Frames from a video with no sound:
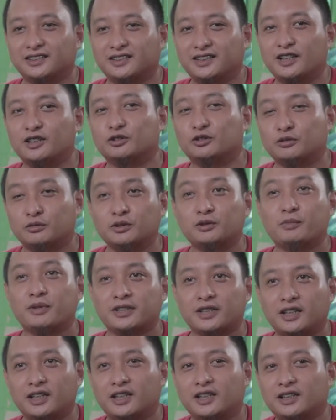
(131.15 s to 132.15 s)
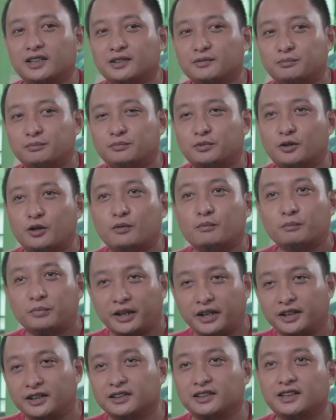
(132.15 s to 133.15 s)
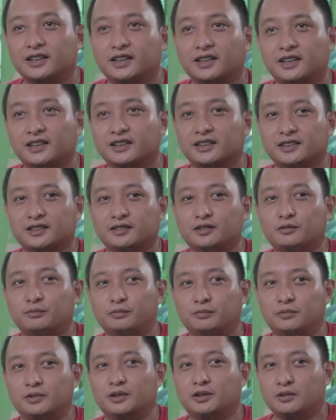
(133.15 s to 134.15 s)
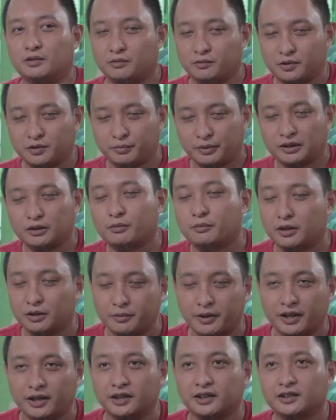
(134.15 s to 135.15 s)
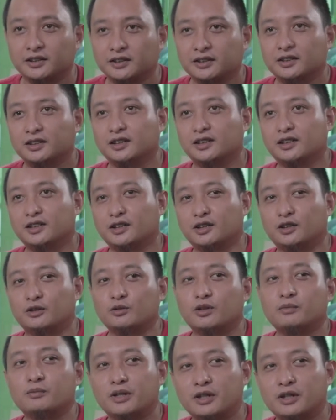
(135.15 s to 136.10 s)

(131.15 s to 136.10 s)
ya untuk ini masalah komplain ya cepat atau lebih baik kedua